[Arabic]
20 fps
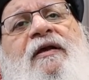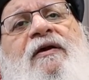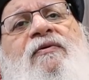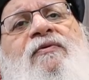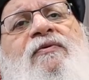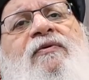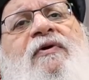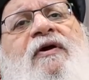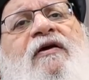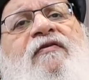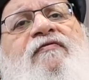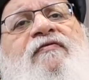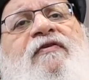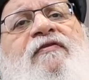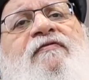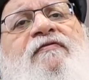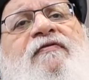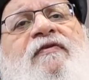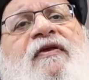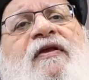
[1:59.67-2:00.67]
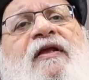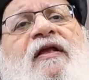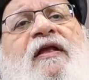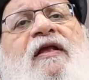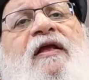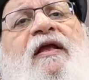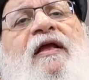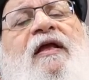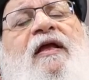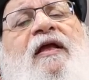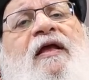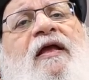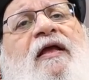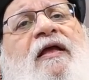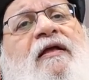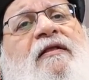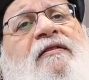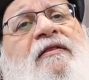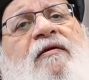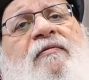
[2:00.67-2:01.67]
جو خفيف
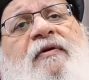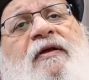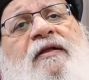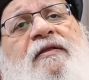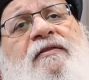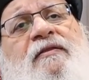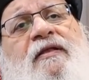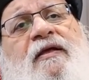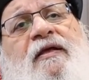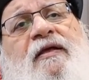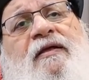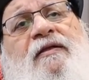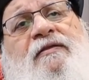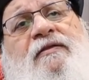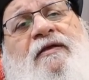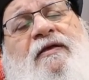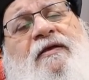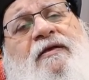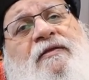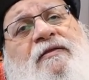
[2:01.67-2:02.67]
طبعا ده ده